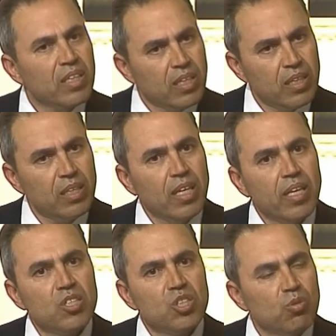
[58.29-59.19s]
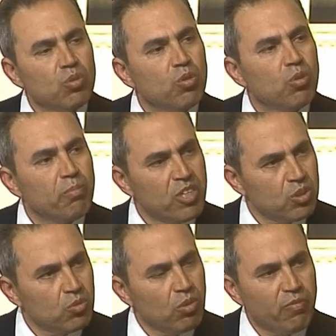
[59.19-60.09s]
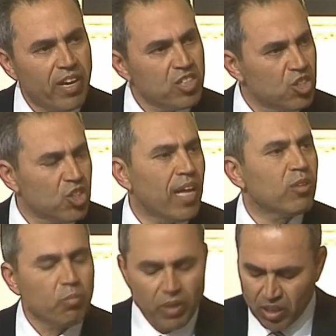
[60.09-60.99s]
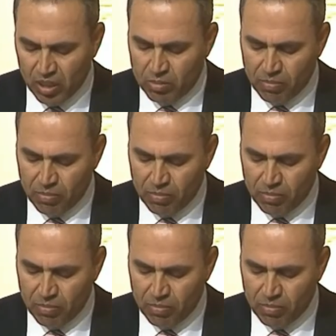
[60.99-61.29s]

كتني هش ادو مشغول فاشي شاتو ميدي